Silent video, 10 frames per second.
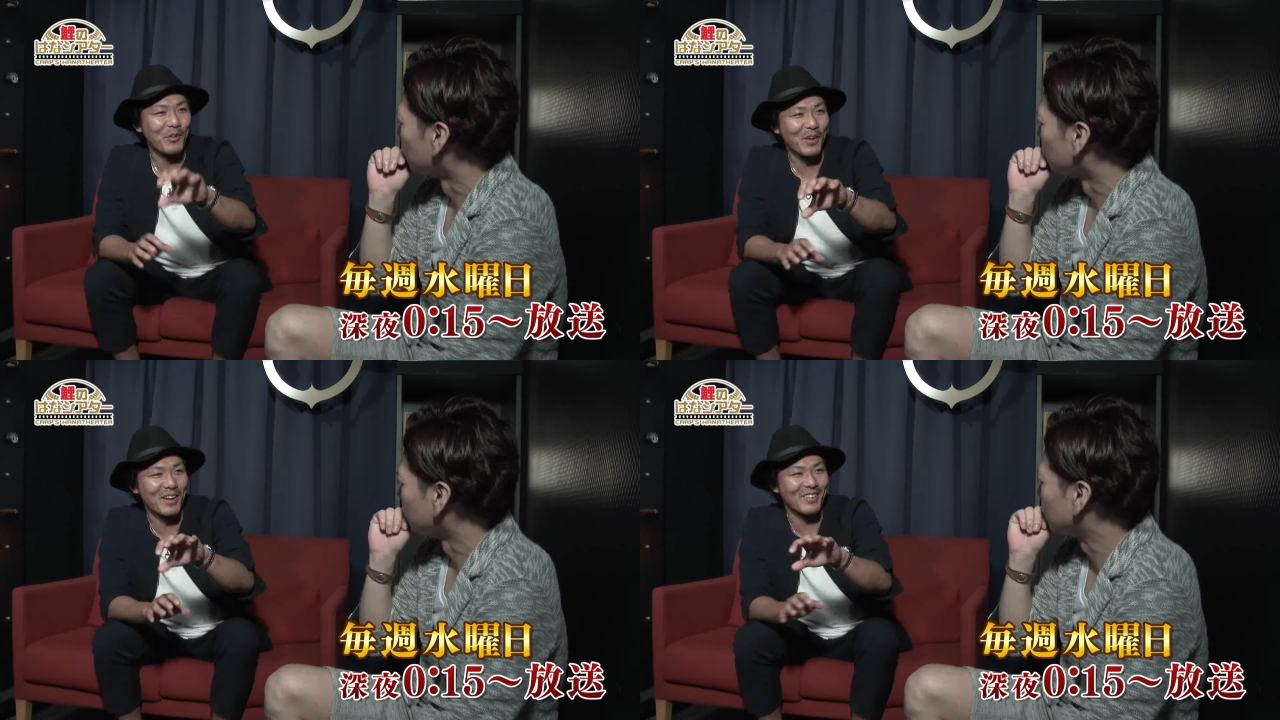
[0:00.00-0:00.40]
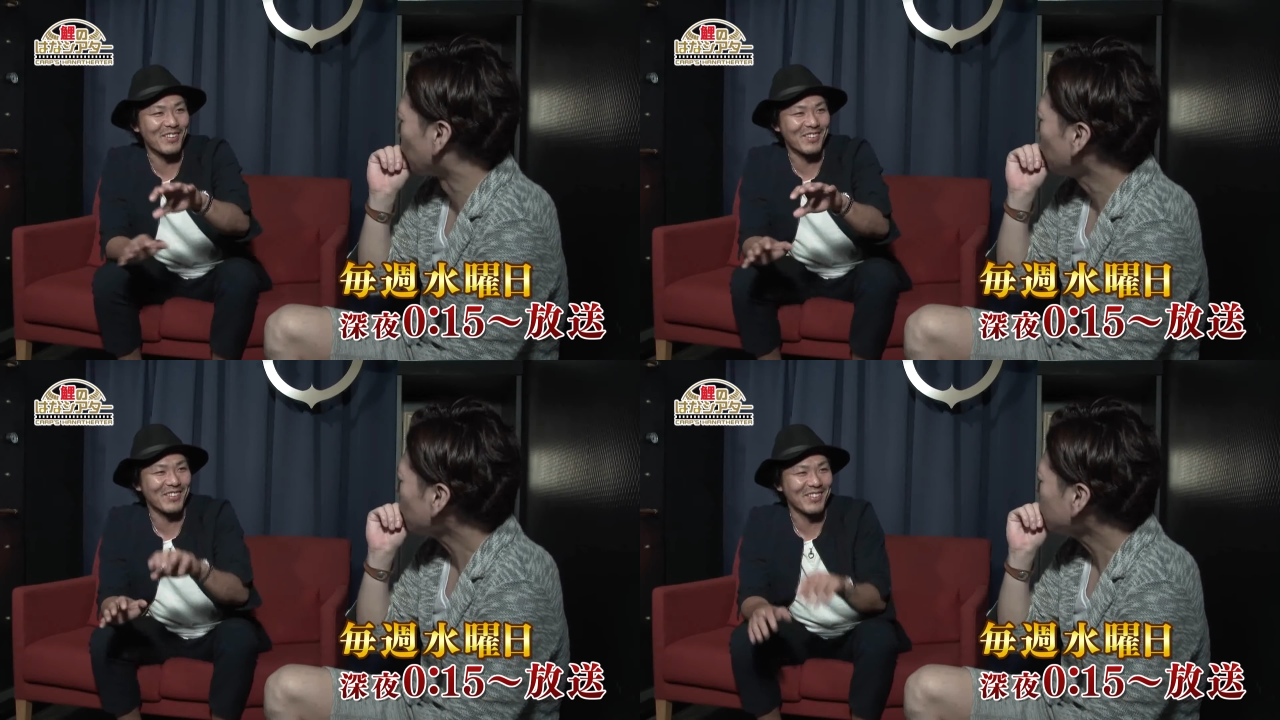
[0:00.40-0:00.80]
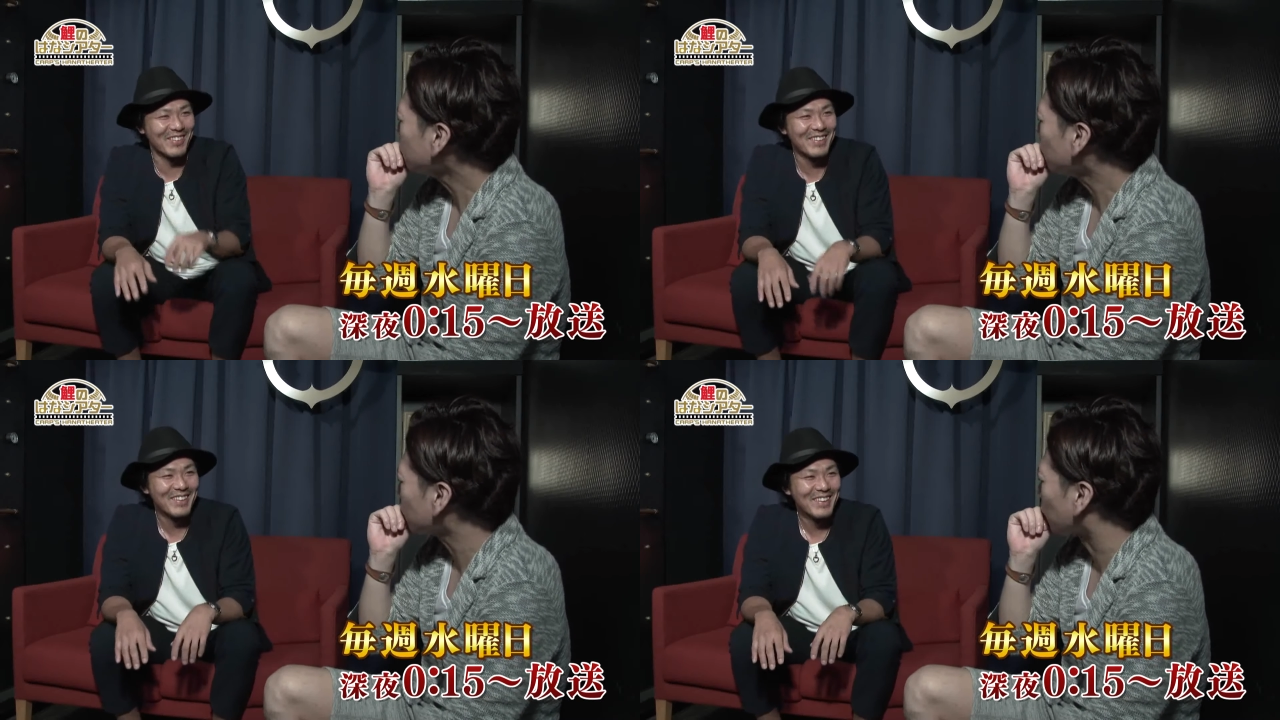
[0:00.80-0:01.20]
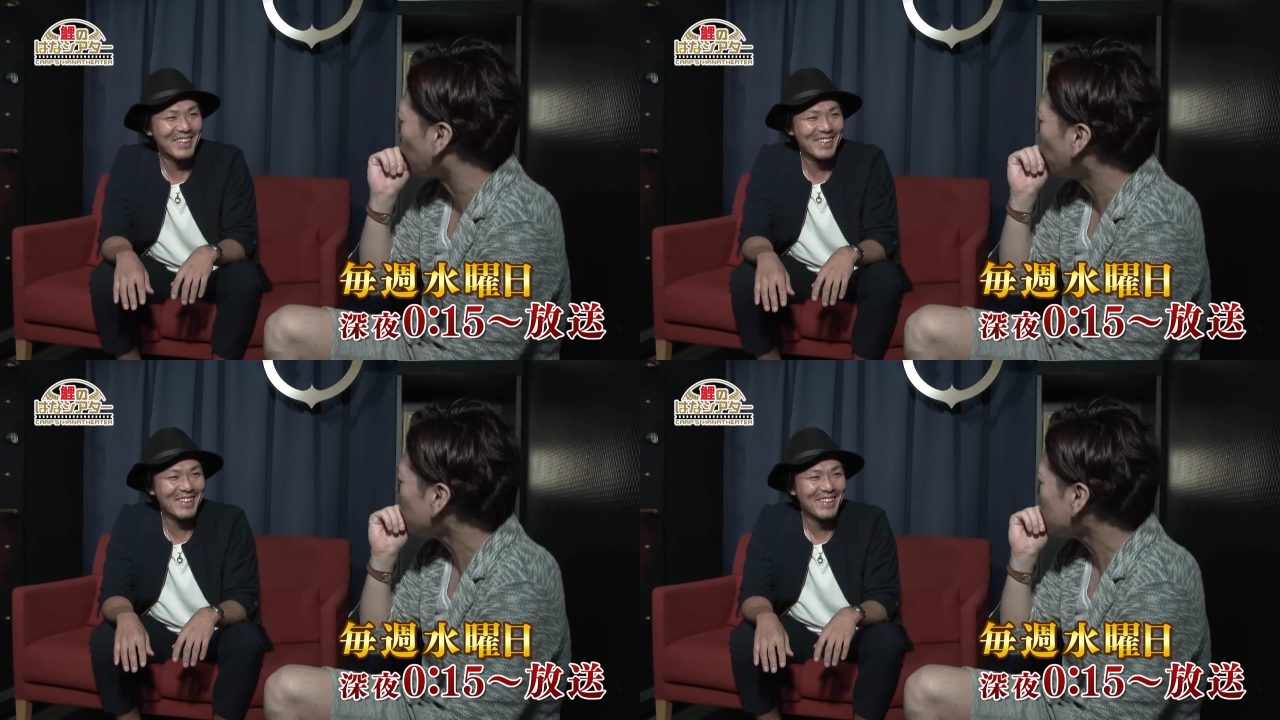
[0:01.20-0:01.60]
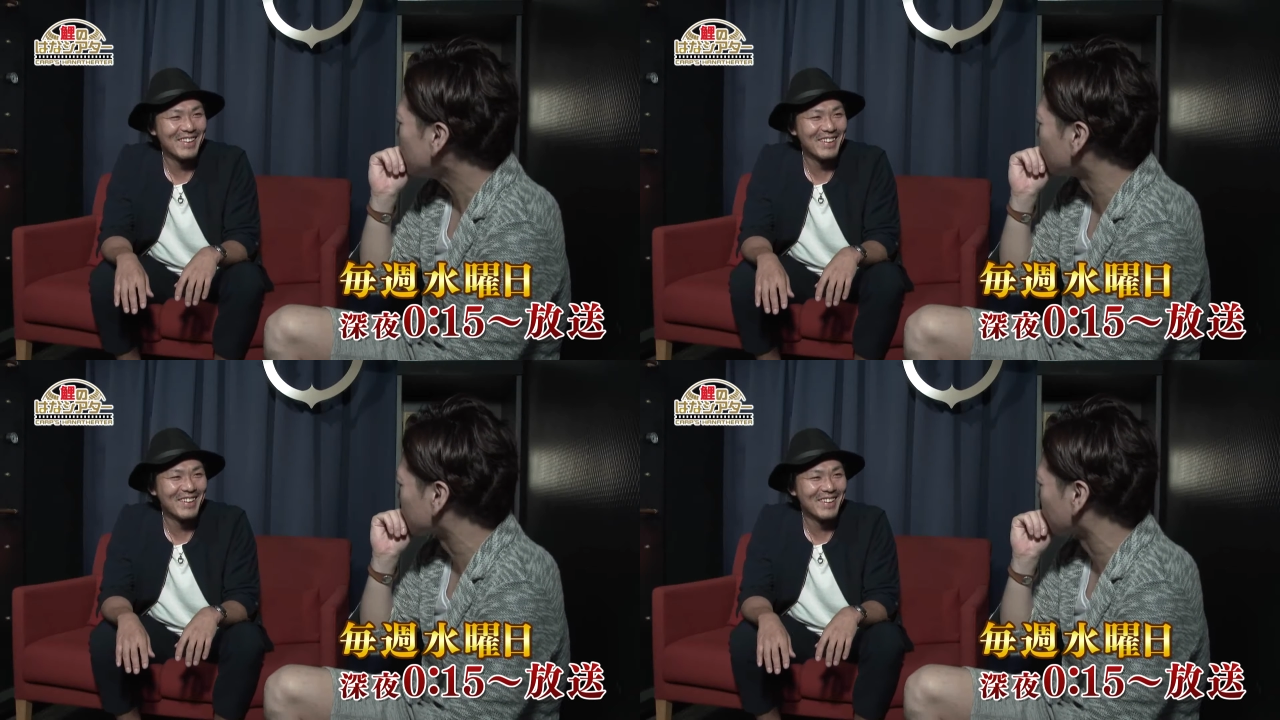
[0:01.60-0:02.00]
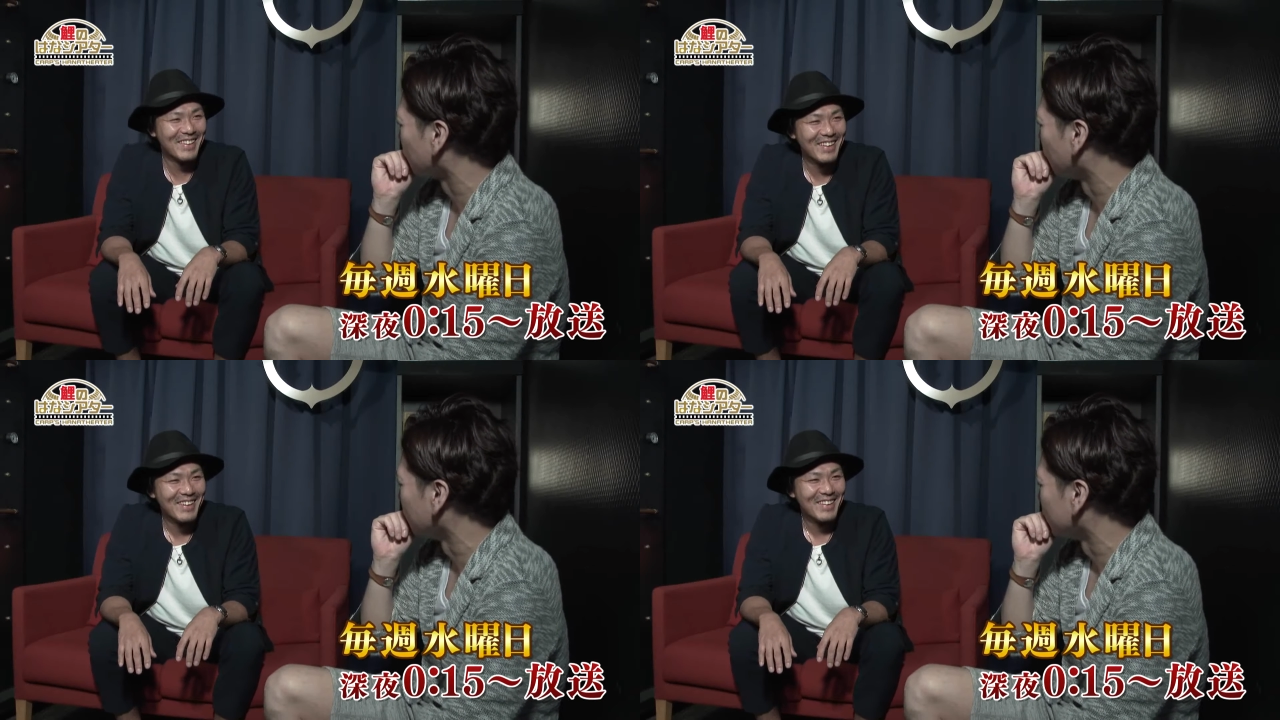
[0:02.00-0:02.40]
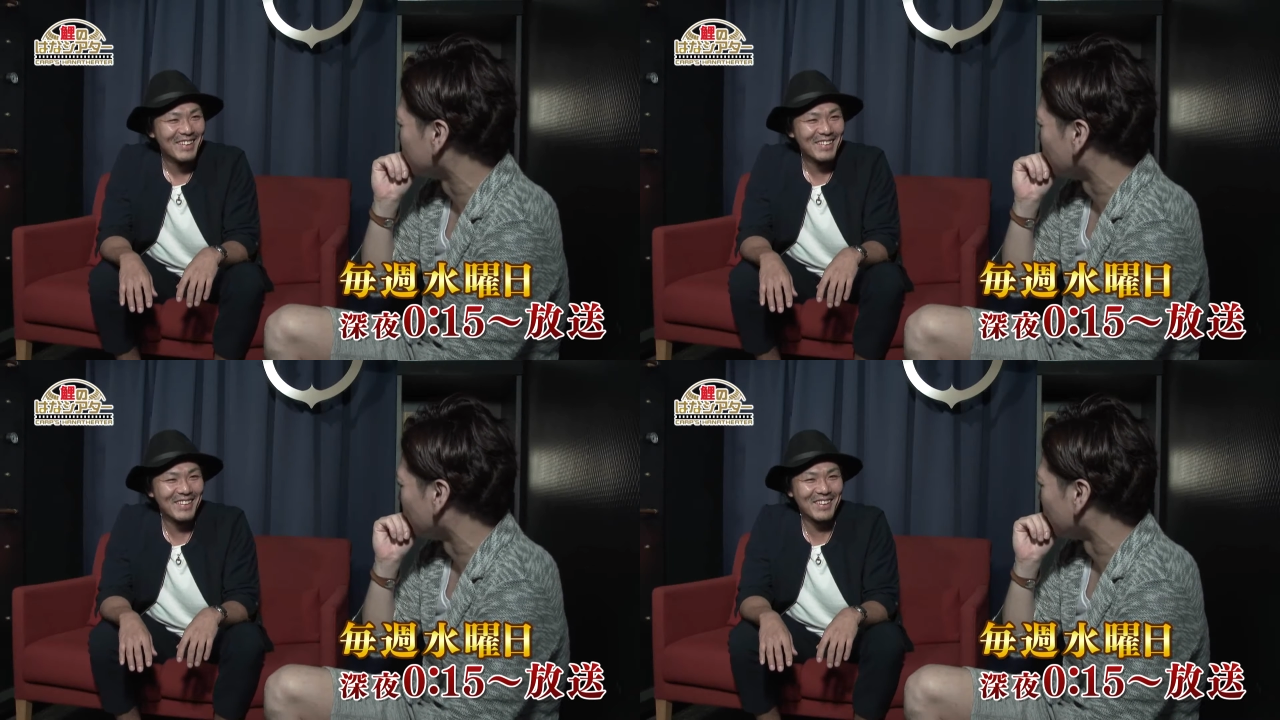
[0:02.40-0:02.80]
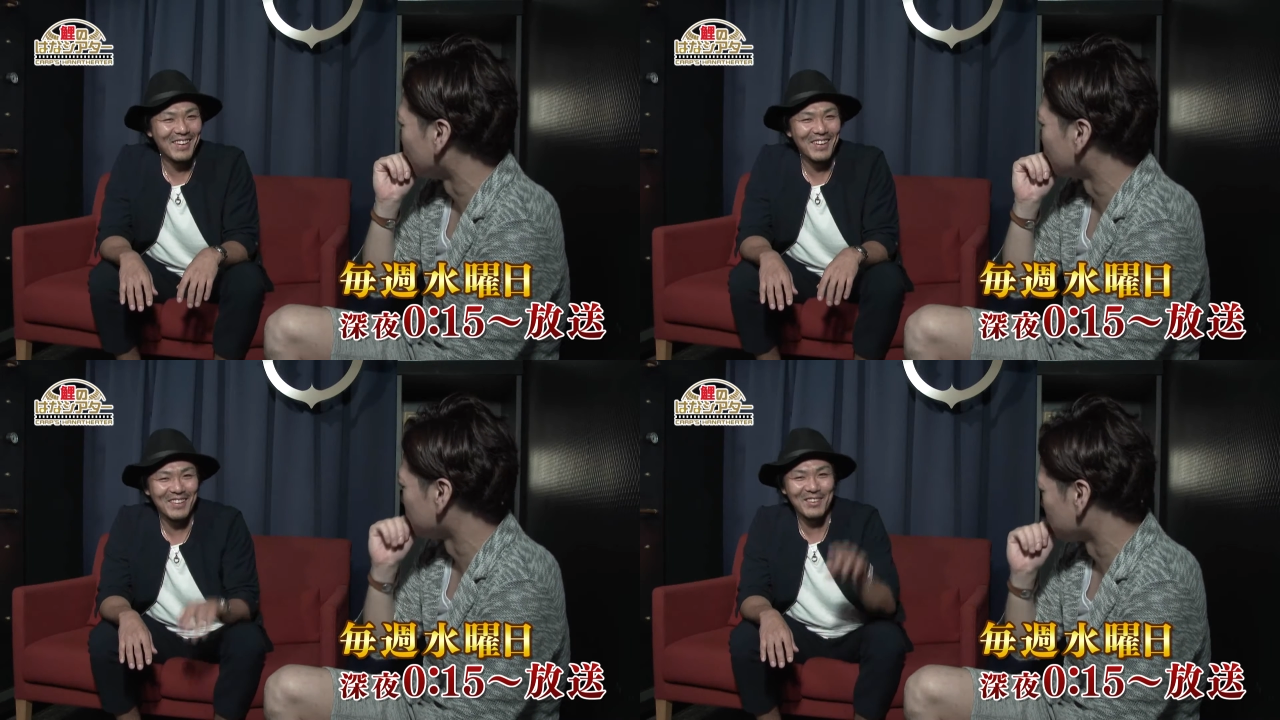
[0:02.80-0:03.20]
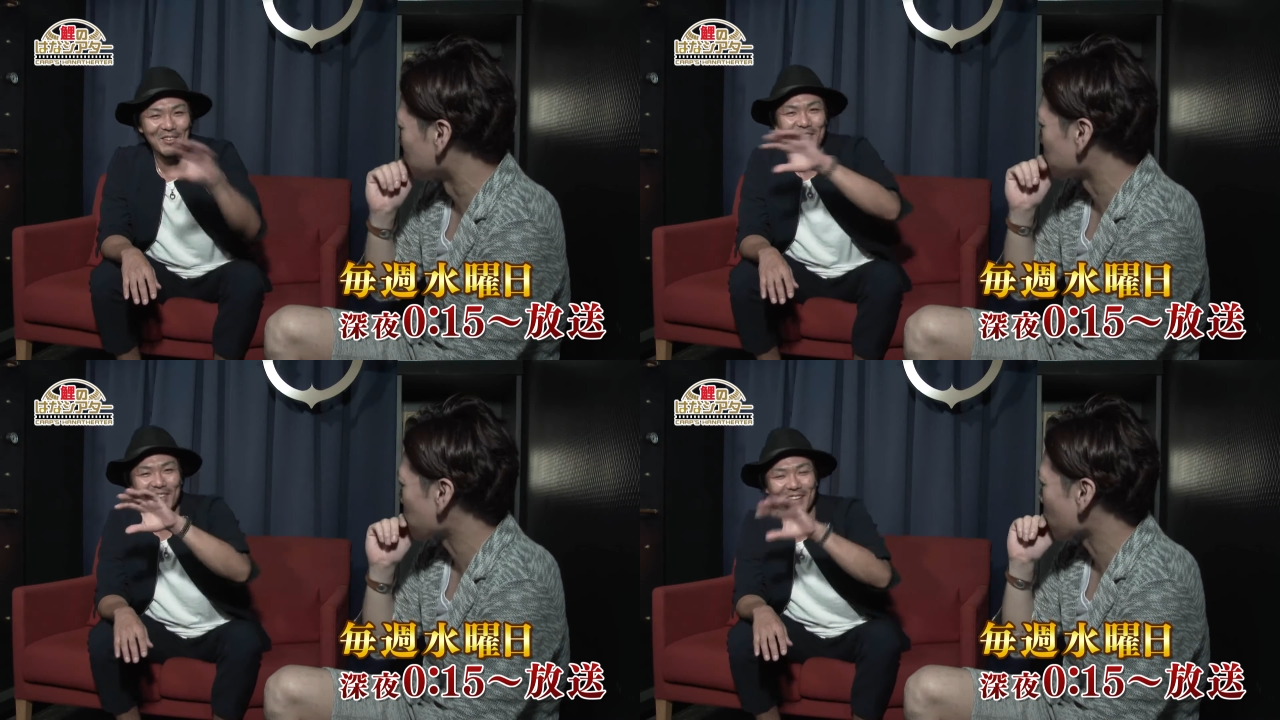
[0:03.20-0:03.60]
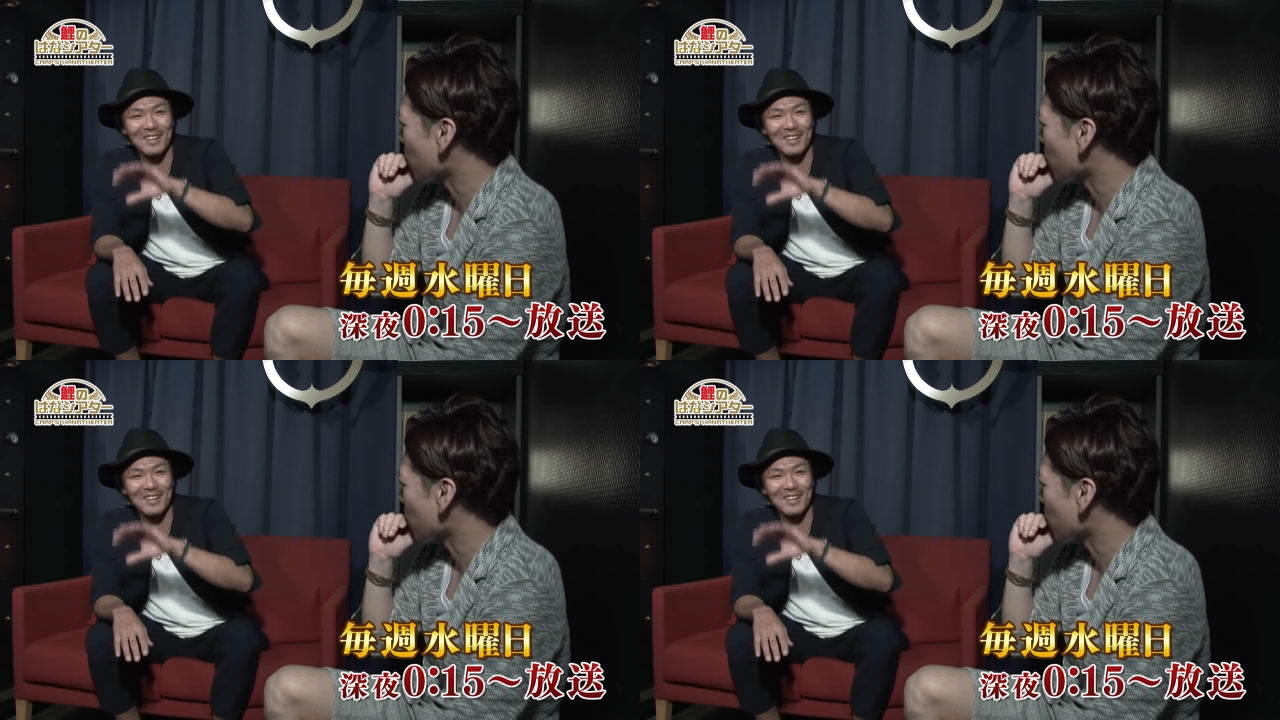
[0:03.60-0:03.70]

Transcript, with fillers: 高野連のどういうこと高野連の人と飲みに行くってなんか人づて